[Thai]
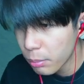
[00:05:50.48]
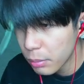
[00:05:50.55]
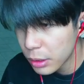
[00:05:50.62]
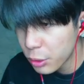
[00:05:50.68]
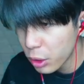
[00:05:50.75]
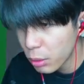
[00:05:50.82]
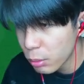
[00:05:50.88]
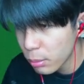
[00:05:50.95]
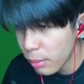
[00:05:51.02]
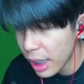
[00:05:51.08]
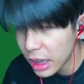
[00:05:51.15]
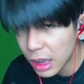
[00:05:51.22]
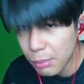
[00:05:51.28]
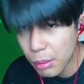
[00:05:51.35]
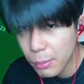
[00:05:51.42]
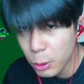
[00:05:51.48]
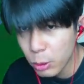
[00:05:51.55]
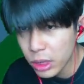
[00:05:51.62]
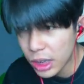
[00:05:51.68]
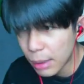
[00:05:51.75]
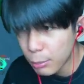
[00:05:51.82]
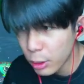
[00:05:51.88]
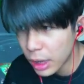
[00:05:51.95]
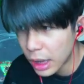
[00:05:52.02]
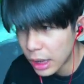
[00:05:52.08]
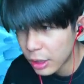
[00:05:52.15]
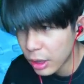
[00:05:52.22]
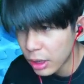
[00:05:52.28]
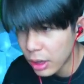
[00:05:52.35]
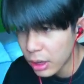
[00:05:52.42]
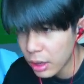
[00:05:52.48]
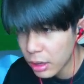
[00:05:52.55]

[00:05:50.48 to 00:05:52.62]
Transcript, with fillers: มันชุลมุนมากเลยพี่ไม่รู้จะเก็บตัวไหนเลยตอนนี้